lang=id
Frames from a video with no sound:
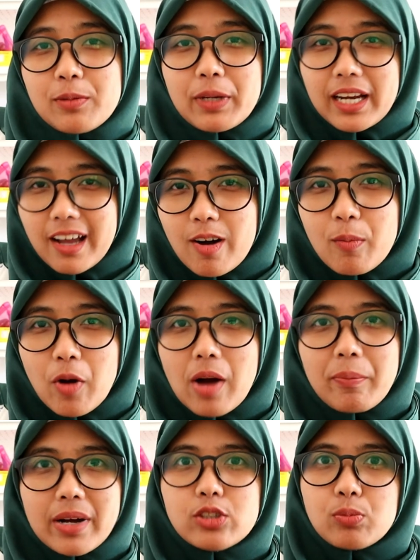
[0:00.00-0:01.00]
sih mereka ngomong
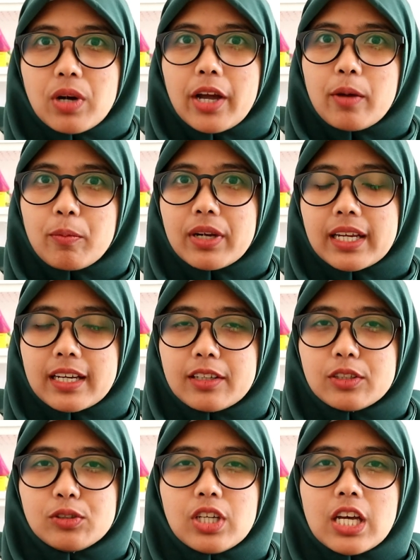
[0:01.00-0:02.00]
apa cuma kayak
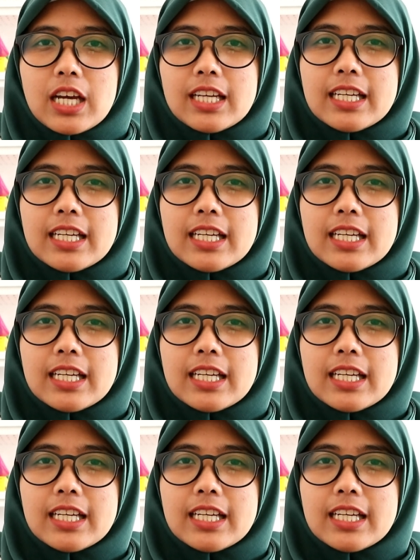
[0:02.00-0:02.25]
mereka tuh